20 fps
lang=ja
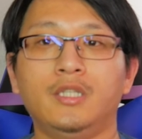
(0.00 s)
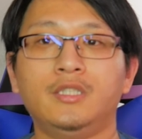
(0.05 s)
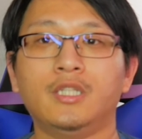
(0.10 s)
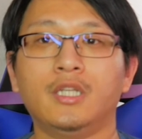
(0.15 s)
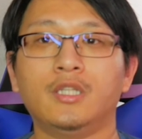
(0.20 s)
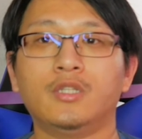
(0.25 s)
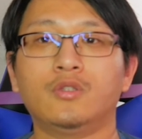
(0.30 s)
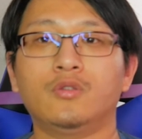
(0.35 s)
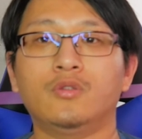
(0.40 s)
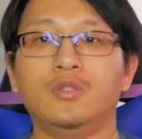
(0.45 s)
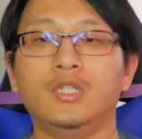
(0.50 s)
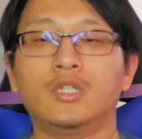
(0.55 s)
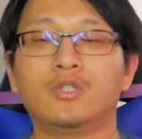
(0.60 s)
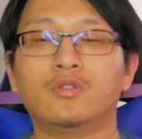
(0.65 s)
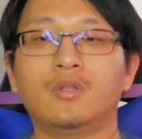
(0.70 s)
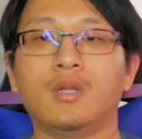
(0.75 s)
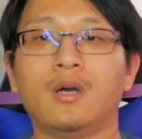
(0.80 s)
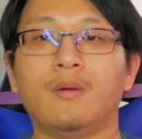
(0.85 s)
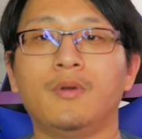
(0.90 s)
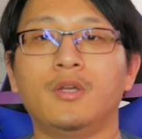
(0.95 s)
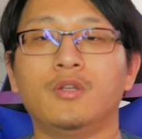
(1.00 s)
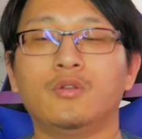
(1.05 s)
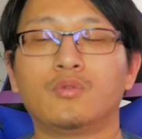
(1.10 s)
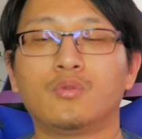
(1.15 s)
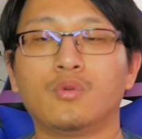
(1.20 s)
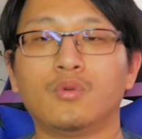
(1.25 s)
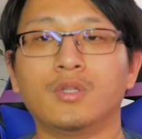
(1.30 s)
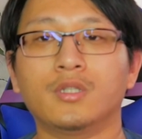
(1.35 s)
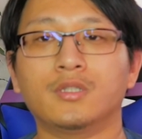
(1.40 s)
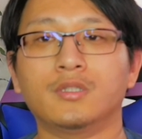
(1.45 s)
以前に比べる
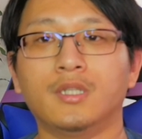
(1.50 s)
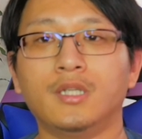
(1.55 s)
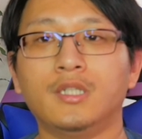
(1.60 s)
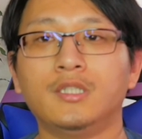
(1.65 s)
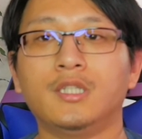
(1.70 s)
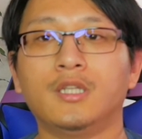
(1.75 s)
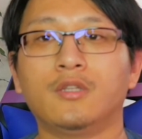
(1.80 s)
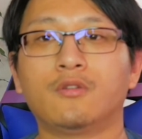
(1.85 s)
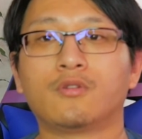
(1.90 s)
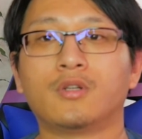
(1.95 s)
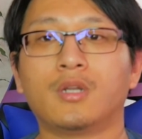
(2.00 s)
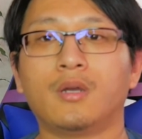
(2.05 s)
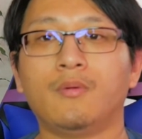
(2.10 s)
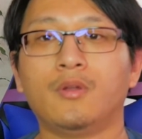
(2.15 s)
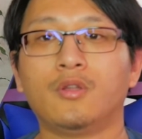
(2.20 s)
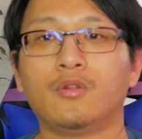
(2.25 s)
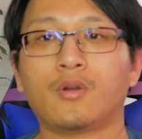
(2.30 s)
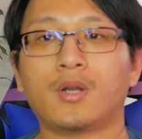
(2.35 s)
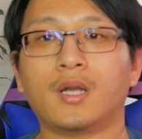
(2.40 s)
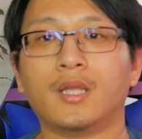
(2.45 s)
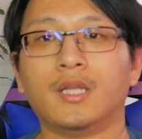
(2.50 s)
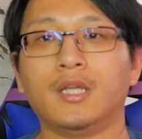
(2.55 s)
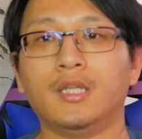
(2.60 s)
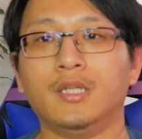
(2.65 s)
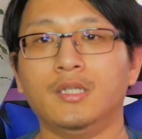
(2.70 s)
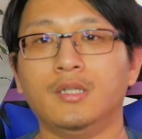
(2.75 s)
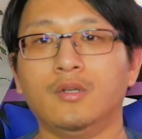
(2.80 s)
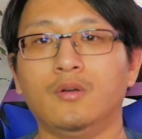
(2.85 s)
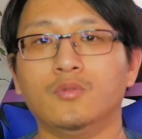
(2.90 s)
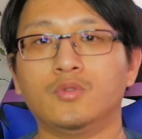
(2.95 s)
とですね、以前と比べるとかなり
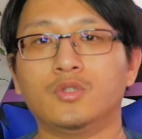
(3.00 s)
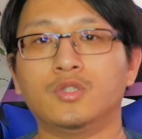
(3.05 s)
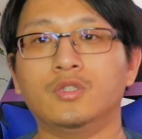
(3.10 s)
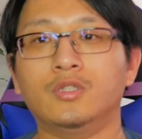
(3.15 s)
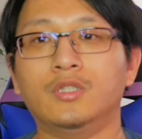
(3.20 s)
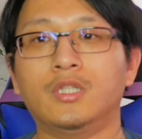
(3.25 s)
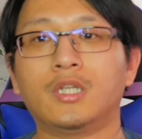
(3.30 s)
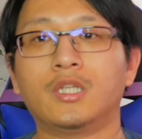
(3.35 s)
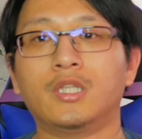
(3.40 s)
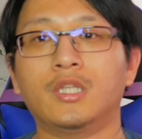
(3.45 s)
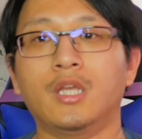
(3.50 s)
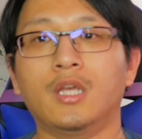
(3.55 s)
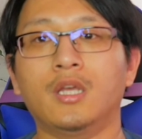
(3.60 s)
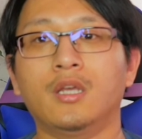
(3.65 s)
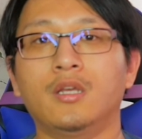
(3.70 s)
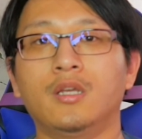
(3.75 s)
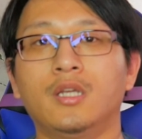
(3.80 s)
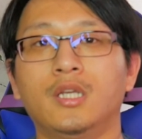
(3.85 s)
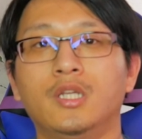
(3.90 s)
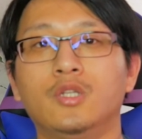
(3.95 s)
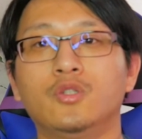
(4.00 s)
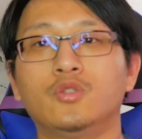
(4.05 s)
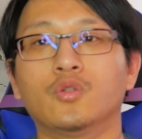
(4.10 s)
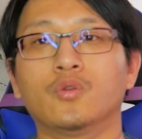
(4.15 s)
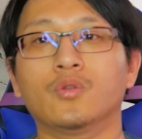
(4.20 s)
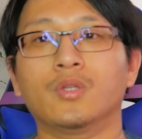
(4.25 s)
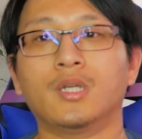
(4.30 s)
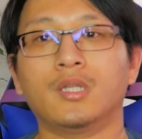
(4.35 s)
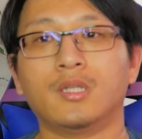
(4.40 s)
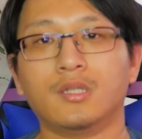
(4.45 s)
落ち着いてきている状
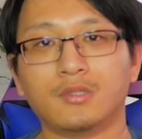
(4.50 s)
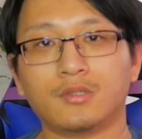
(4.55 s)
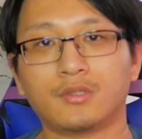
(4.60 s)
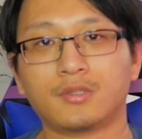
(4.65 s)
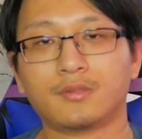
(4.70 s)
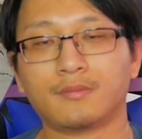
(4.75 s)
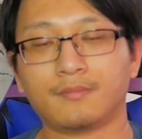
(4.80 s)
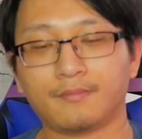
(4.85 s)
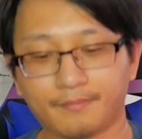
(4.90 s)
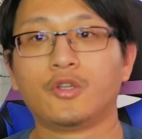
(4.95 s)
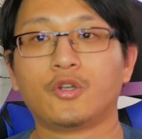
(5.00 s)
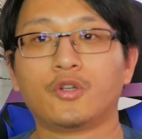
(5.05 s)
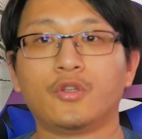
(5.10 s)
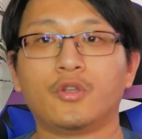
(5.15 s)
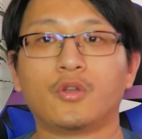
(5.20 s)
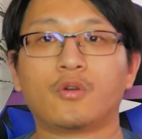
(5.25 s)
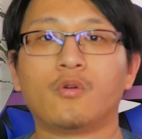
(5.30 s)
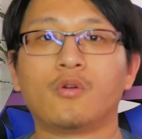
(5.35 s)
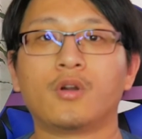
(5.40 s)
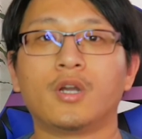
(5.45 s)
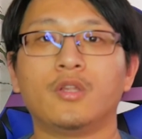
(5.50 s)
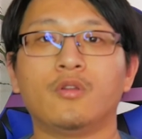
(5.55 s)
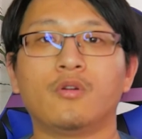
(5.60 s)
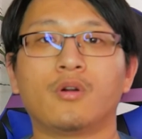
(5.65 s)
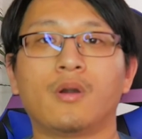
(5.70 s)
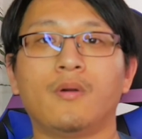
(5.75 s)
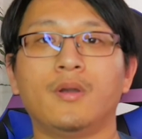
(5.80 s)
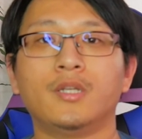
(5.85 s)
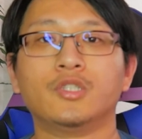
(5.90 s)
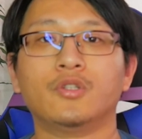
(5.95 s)
態です。ということで今回の
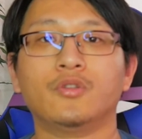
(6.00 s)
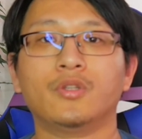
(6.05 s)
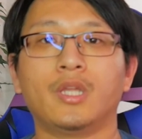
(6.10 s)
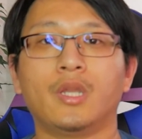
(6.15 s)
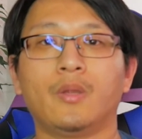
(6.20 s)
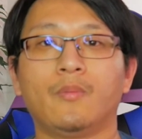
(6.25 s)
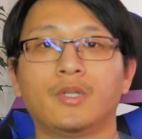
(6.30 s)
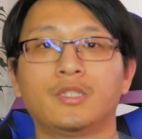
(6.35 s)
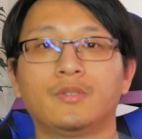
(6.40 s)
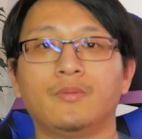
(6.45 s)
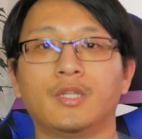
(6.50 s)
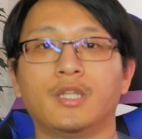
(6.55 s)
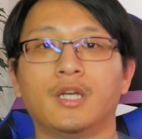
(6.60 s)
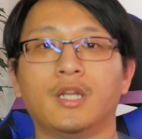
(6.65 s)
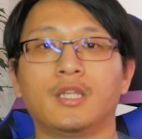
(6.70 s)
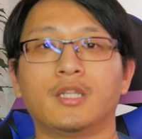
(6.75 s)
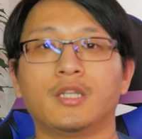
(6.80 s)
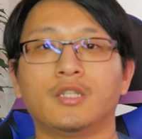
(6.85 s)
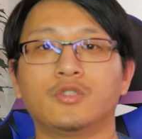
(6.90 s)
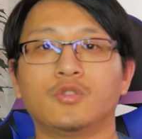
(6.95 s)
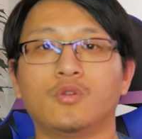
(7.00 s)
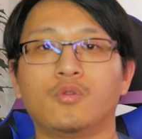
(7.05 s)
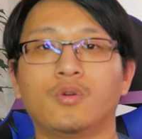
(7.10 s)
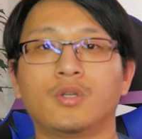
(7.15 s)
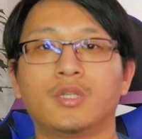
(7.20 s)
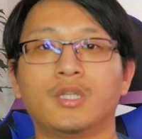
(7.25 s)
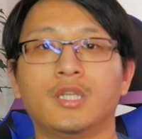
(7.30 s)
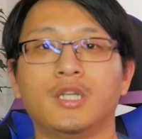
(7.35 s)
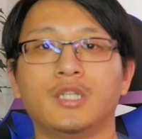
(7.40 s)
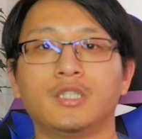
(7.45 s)
動画は以上になります。また新たな情報を
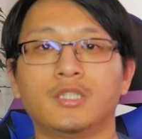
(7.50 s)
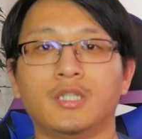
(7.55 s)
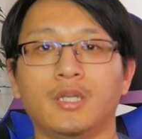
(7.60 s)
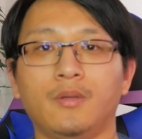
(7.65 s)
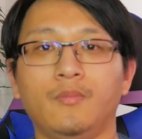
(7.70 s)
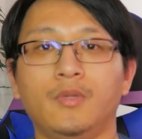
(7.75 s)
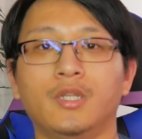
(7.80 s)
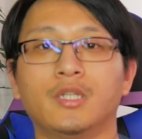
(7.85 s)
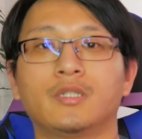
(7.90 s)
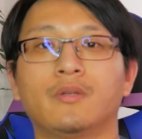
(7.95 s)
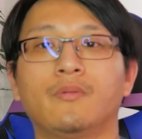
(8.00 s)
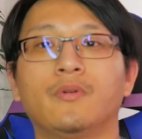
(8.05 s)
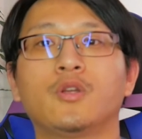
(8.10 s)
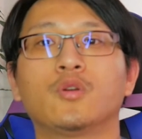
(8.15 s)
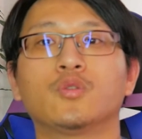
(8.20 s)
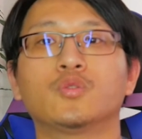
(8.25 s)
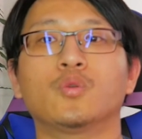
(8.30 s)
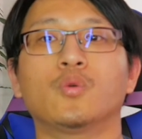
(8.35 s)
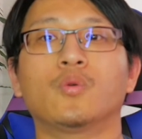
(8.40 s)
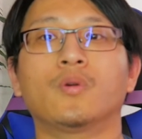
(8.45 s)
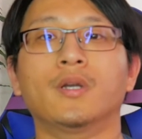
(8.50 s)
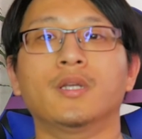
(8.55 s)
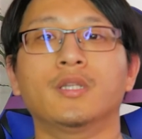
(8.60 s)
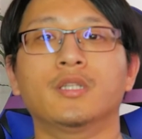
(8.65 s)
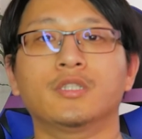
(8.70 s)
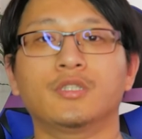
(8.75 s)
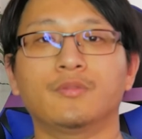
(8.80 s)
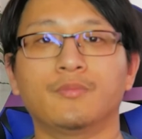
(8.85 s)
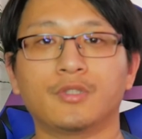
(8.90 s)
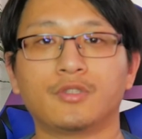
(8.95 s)
手に入れ次第皆様にご紹介いた
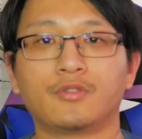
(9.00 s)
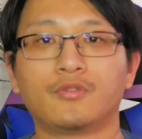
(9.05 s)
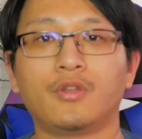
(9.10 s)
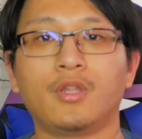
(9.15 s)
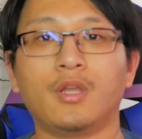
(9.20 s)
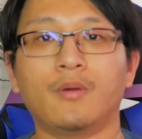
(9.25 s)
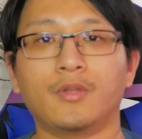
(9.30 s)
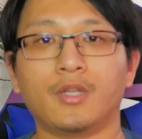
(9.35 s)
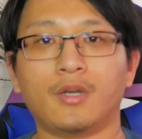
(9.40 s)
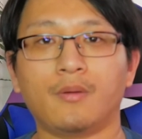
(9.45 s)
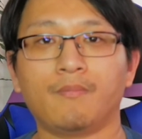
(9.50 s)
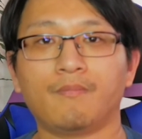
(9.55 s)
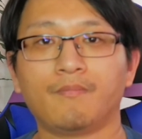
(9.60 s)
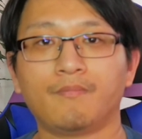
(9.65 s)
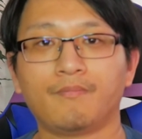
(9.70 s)
します。それではまた。